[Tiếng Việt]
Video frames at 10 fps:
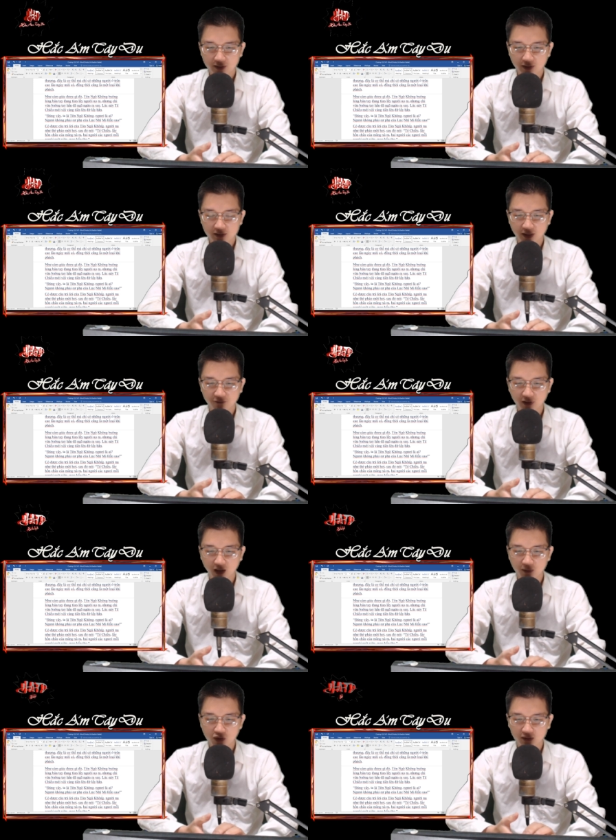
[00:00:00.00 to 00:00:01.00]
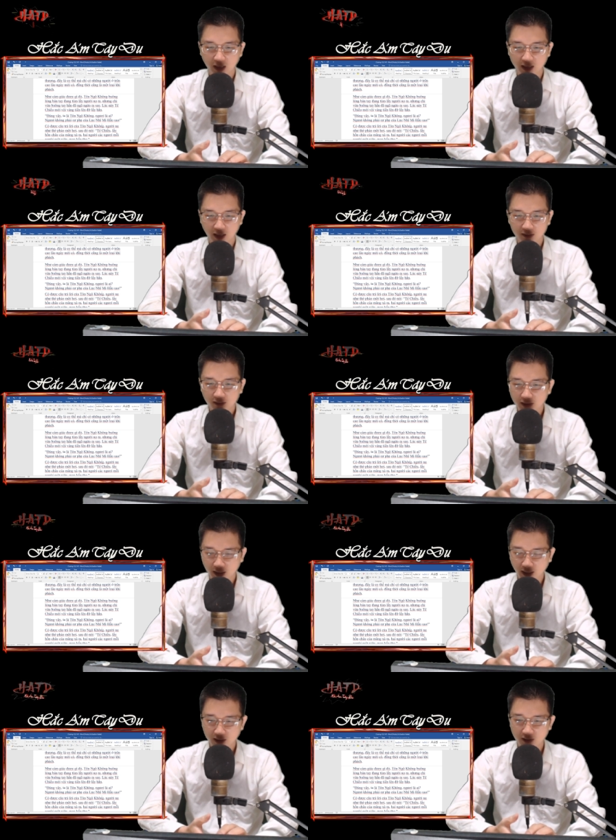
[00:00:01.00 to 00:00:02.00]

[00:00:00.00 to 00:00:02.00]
Nhưng chỉ vừa buông tay hắn đã ngã